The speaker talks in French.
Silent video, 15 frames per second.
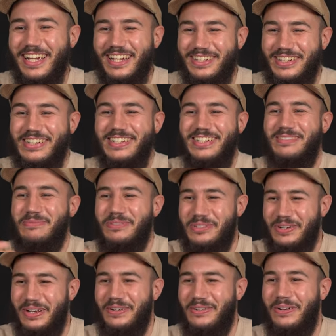Et du coup, je dis
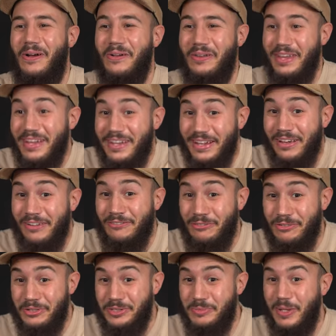bonjour à Laurent Roquet qui a
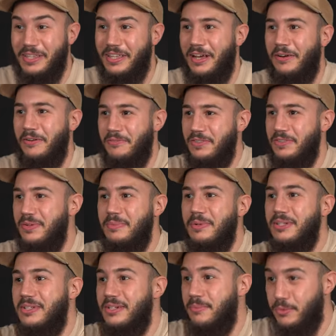vu le spectacle en vidéo
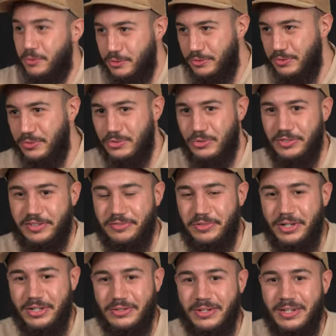parce qu'il a beaucoup de choses à
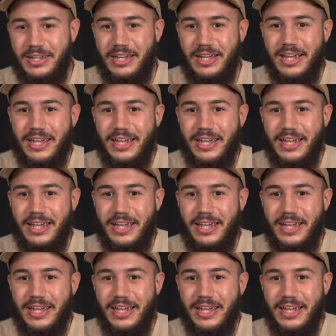voir, quoi.